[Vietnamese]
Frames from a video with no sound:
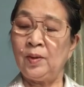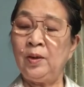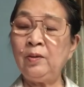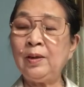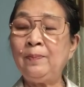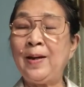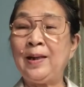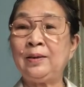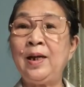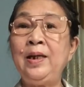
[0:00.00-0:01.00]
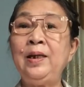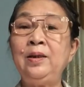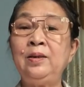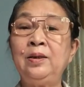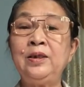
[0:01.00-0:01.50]
nếu các bạn thấy
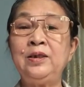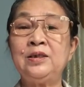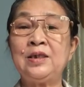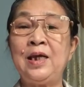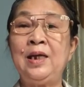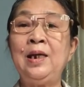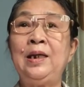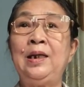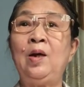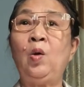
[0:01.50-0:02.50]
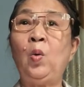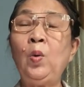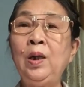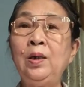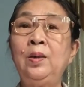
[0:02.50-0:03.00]
những cái chia sẻ này là hữu
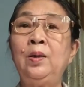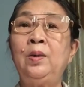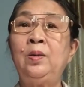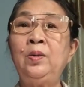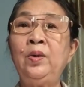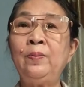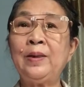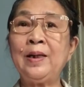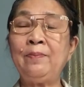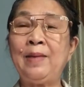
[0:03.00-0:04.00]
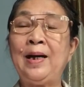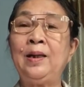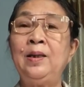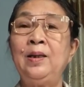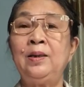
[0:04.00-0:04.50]
ích nó giúp các bạn
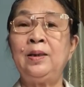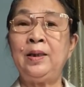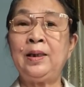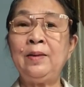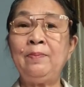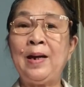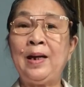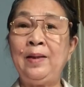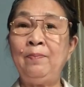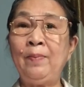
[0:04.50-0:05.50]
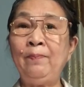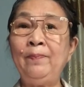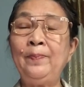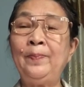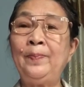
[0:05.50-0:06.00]
thì các bạn hãy bấm
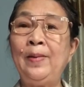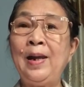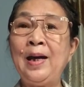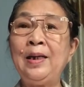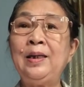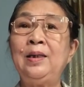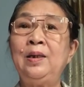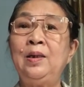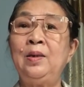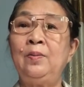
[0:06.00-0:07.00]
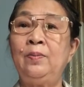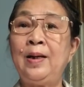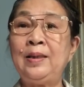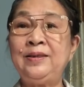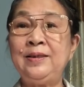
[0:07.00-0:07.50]
like
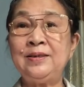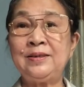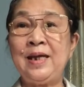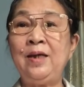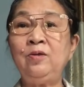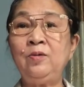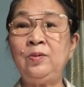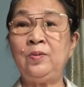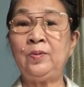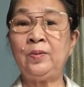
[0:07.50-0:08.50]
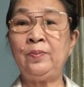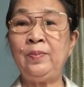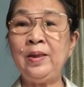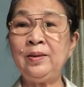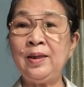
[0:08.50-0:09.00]
và chia sẻ cho nhiều người
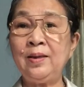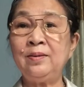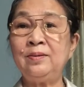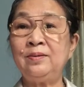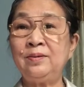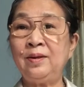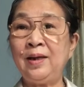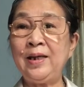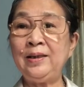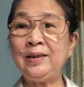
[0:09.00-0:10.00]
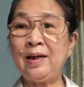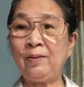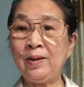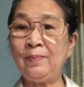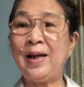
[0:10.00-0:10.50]
biết nhé thân ái chào
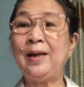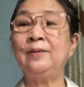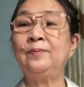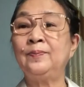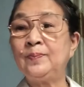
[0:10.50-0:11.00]
các bạn